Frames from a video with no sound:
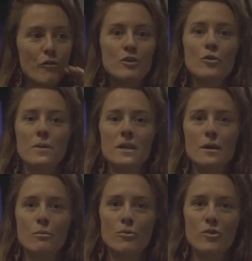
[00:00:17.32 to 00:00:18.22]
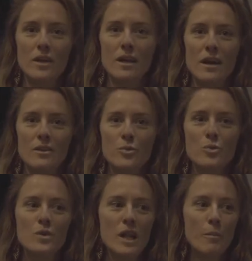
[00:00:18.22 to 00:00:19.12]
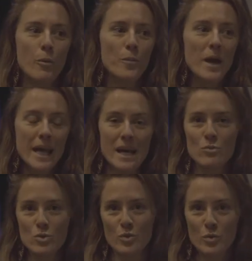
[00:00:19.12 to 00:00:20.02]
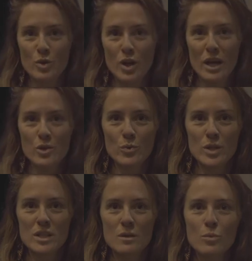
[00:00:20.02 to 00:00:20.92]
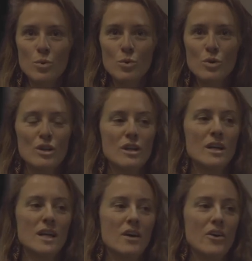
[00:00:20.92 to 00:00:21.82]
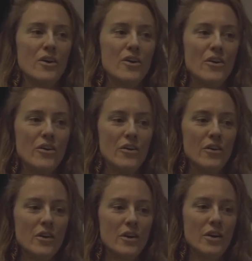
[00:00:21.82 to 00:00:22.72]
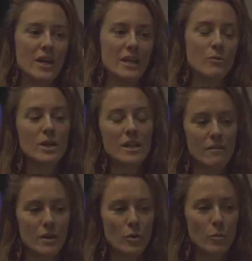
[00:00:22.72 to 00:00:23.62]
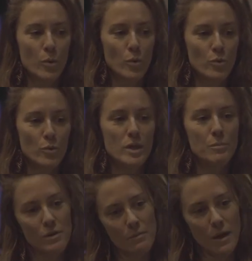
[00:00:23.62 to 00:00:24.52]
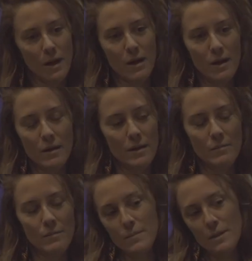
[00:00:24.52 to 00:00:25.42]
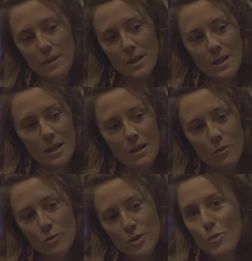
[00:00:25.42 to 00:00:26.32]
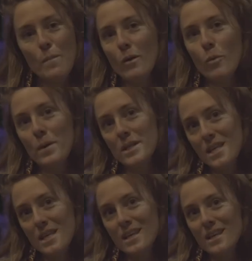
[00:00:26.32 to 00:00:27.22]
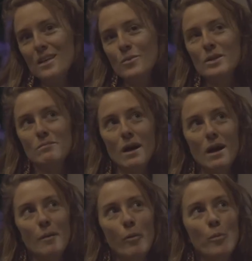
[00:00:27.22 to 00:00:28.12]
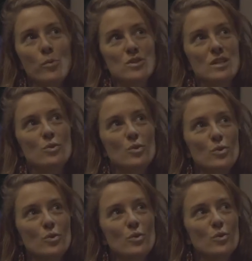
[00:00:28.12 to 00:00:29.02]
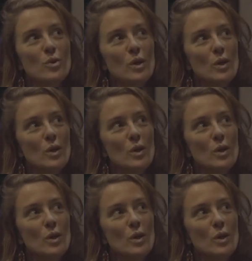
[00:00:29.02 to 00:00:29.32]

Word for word: en fait, Dominique Buzet a suivi la première création que j'ai faite dans la région, qui était Mo. Euh, et donc il avait coproduit et puis il m'a dit qu'il allait continuer à m'accompagner. Et donc il m'a proposé de,